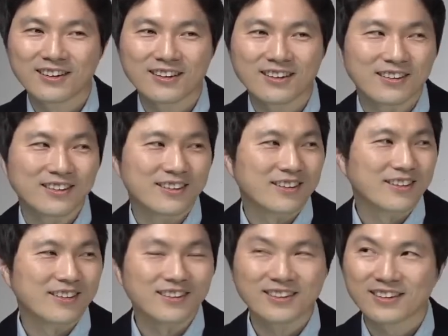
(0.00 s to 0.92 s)
이
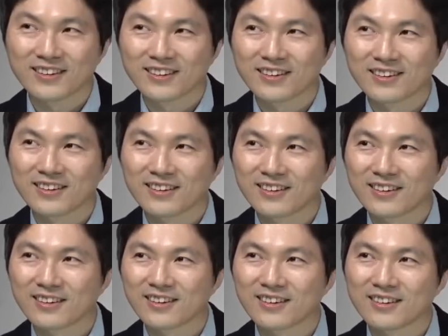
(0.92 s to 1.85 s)
칸 안에
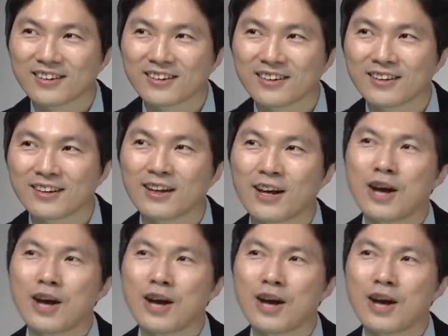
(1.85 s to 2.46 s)
칸이 부족해.